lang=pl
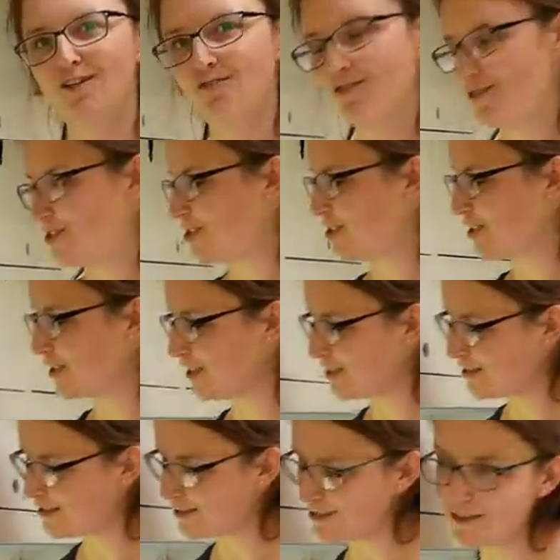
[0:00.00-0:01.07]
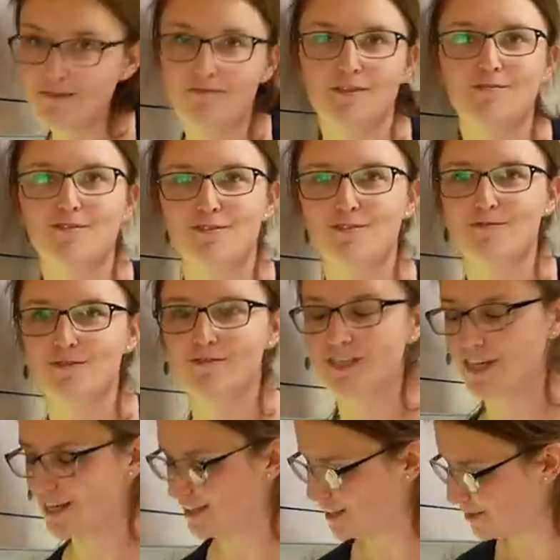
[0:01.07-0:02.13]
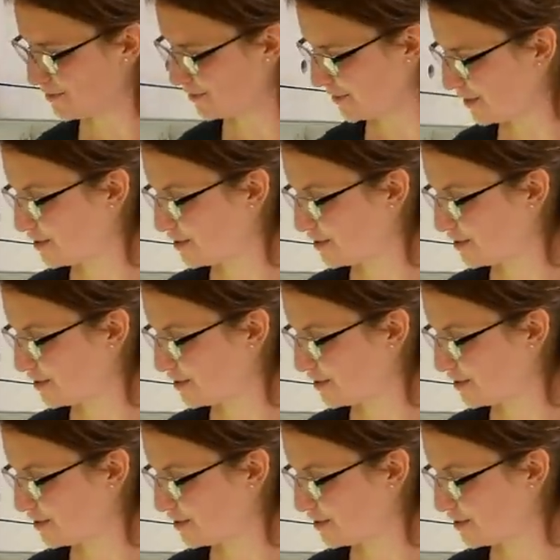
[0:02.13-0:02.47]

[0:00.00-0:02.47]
dość e, dziwnym rozwiązaniem,